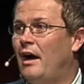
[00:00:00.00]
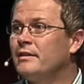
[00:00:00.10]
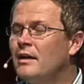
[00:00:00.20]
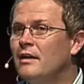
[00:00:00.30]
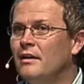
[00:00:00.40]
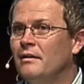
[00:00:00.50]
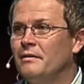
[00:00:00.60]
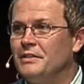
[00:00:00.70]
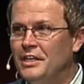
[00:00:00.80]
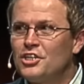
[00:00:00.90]
она
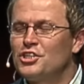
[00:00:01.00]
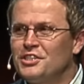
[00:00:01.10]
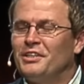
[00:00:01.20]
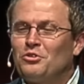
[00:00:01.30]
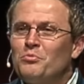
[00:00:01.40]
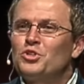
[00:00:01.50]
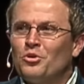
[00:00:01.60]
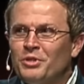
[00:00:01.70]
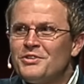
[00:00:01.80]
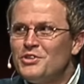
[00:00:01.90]
держится на том,
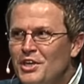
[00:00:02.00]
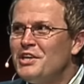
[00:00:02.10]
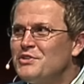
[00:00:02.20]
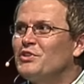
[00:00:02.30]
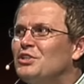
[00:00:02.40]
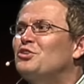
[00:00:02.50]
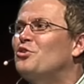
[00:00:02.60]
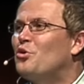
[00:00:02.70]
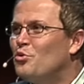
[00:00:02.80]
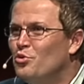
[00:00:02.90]
что у нас есть вот этот
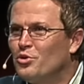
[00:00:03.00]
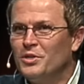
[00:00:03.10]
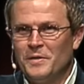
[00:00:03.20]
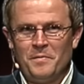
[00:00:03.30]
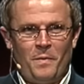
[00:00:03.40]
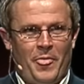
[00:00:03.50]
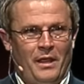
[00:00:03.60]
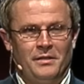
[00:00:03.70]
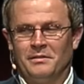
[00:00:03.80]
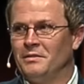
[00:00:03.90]
круг –
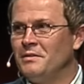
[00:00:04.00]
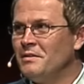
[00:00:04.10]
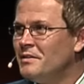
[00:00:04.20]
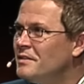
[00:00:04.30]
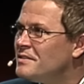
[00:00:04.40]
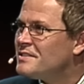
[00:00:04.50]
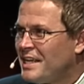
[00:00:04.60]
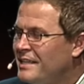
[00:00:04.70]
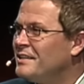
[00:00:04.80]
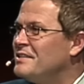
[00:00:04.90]

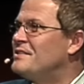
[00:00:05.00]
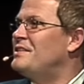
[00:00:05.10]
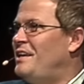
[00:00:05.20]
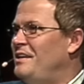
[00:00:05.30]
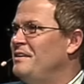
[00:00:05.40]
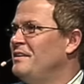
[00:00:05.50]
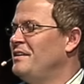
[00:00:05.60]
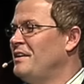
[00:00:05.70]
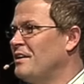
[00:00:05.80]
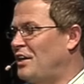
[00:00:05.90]
ценностей,
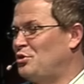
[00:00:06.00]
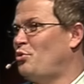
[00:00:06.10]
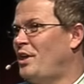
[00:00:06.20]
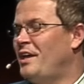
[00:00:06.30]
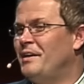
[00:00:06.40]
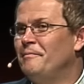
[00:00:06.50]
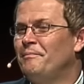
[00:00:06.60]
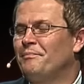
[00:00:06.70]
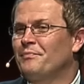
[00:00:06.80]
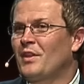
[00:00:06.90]
которые,
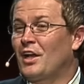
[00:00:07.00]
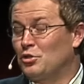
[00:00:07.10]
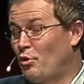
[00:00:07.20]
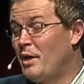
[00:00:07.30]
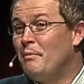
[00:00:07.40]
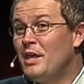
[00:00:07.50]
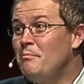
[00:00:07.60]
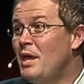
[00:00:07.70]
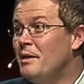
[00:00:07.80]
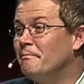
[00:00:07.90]
которые мы
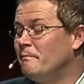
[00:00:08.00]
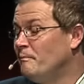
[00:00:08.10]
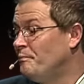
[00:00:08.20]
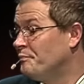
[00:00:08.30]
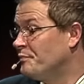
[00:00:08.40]
имеем.